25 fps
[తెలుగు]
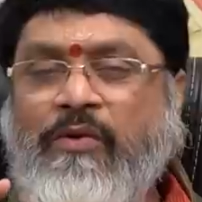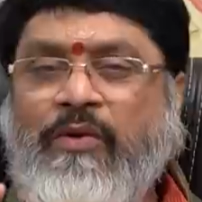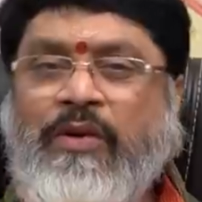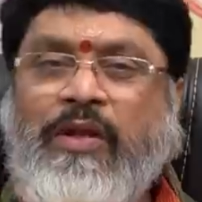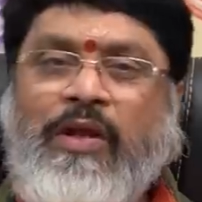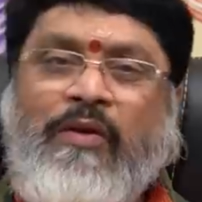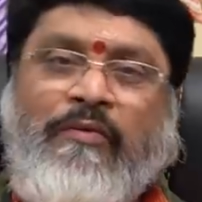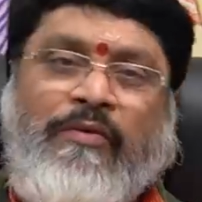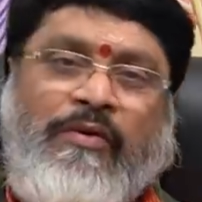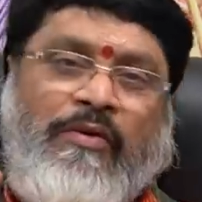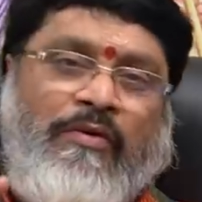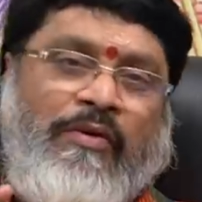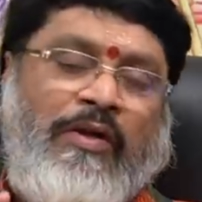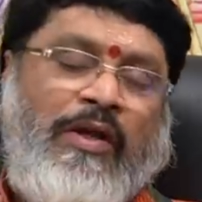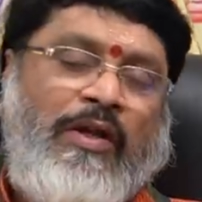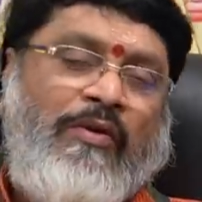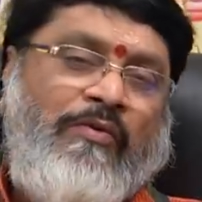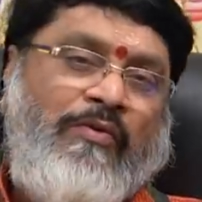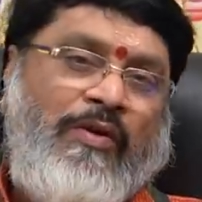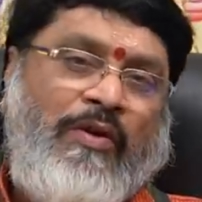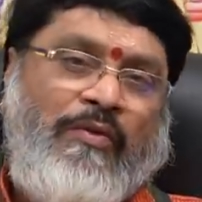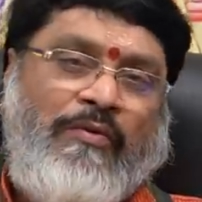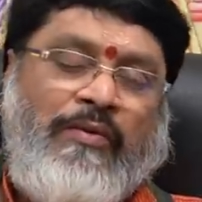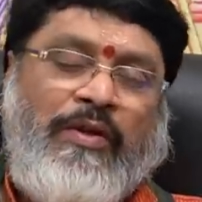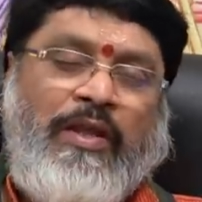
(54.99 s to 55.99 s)
కొన్ని అవయోగాలు
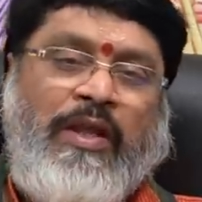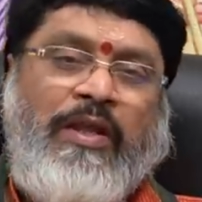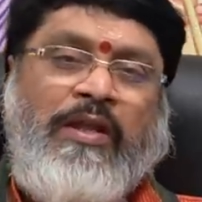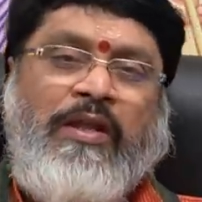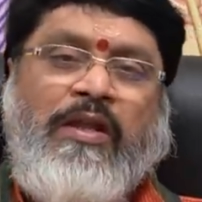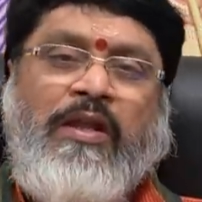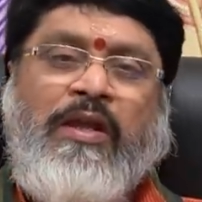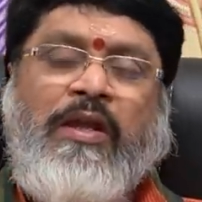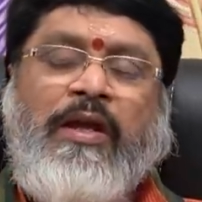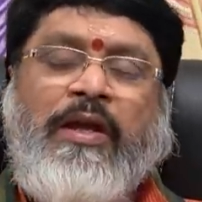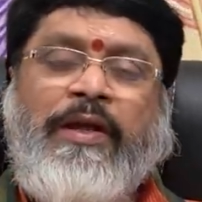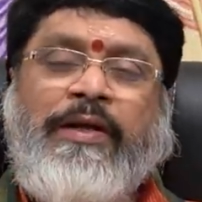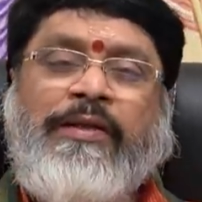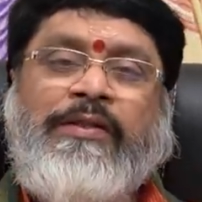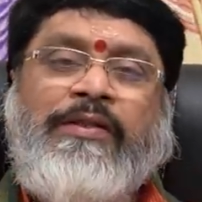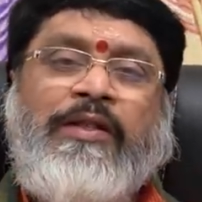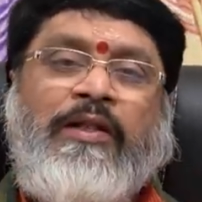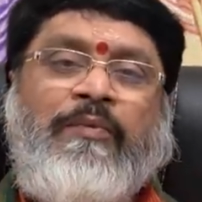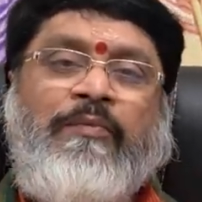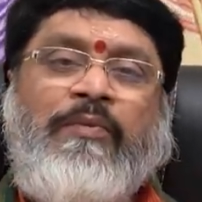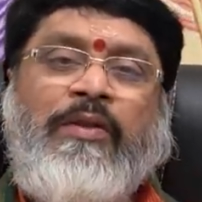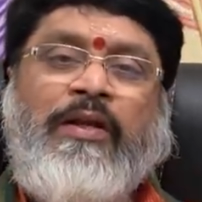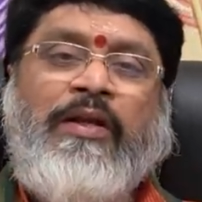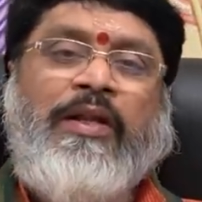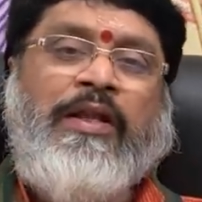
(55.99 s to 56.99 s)
కూడా ఉన్నాయి
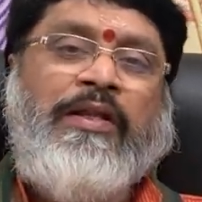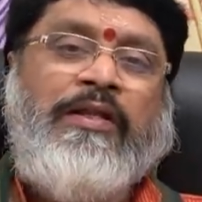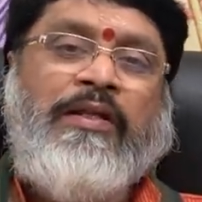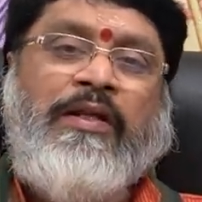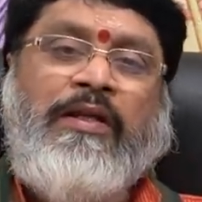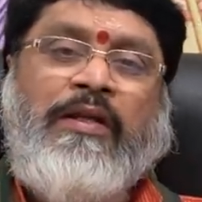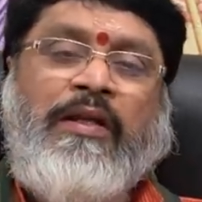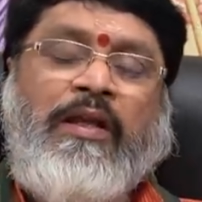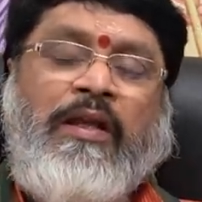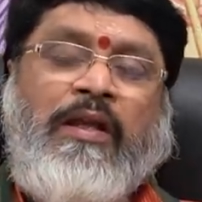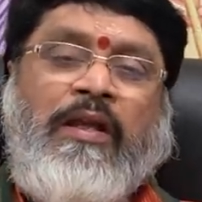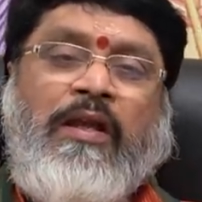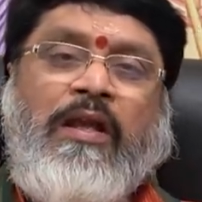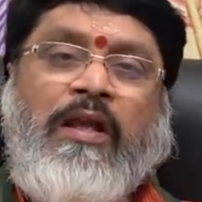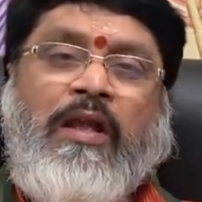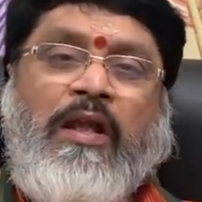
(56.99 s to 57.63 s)
అంచేత మీరు ఇక్కడ ఏంటంటే